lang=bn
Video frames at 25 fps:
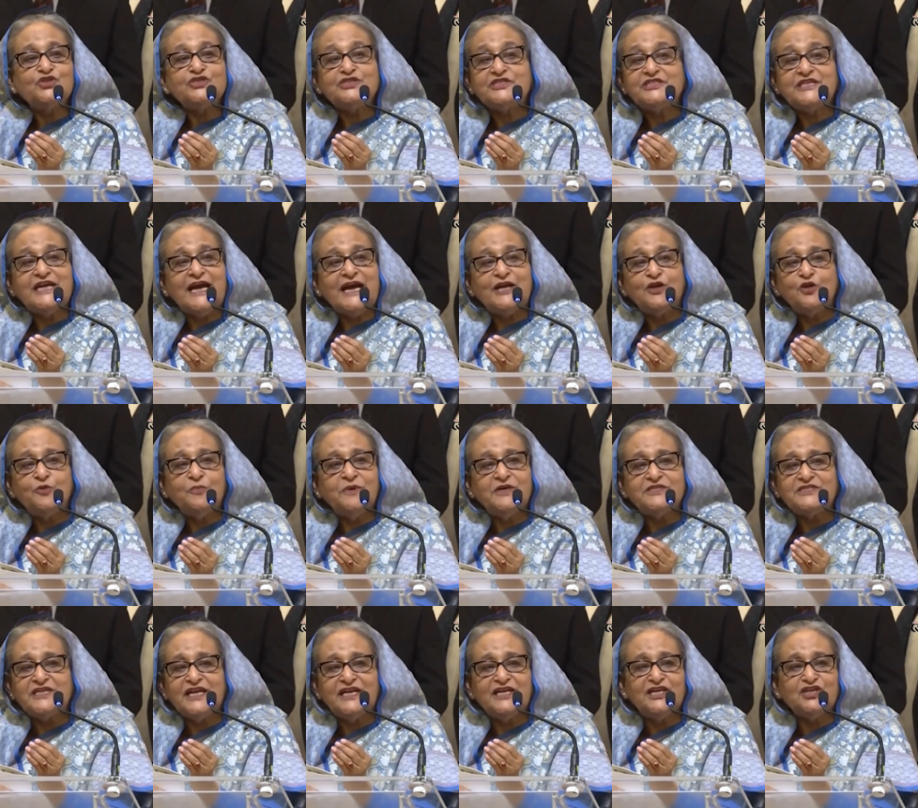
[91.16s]
যখন
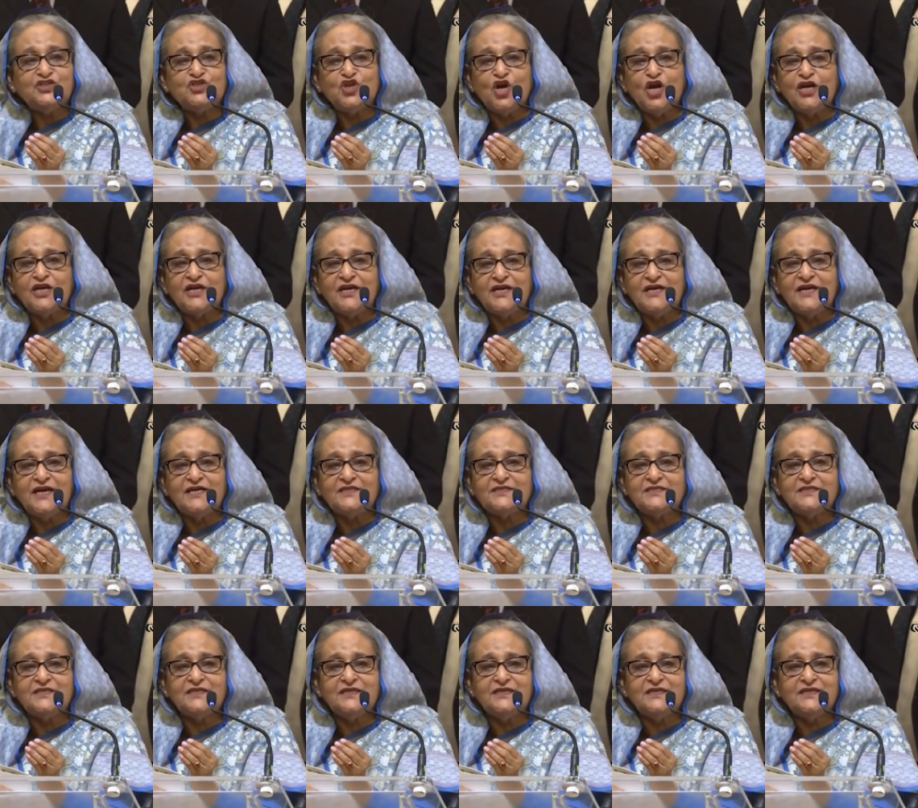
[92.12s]
ছিয়ানব্বই সালে সরকারে
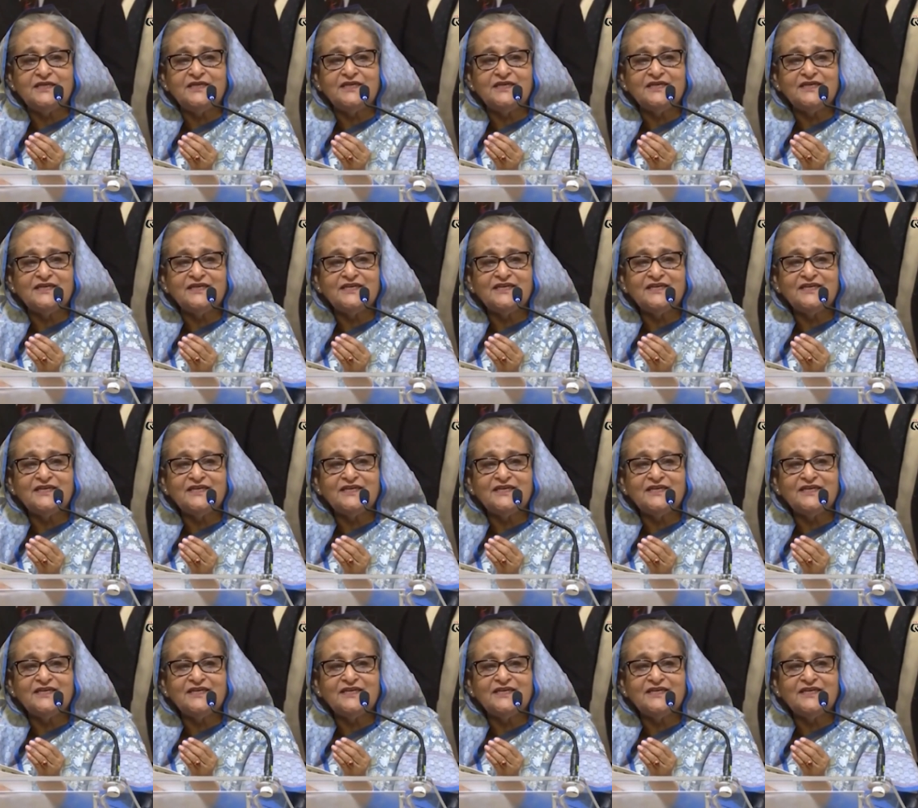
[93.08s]
আসি